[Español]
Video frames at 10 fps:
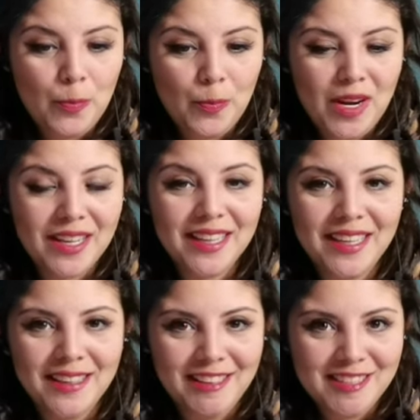Para
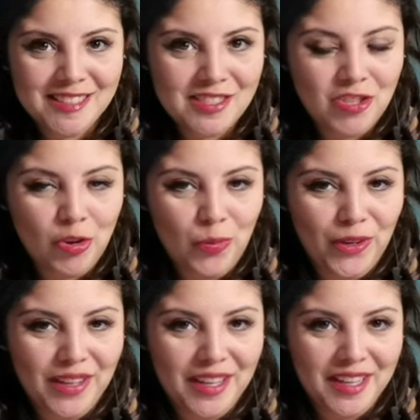que este chico
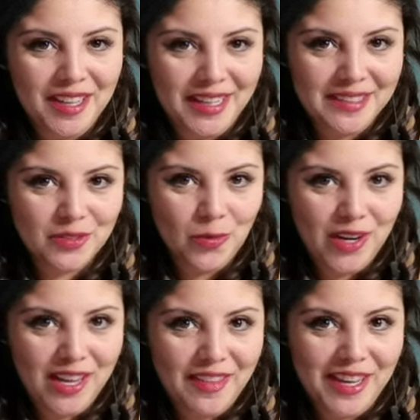pueda ir a la
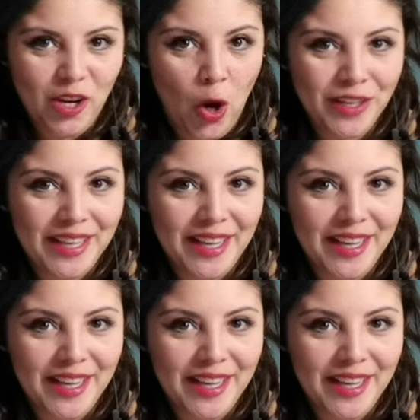escuela de hockey.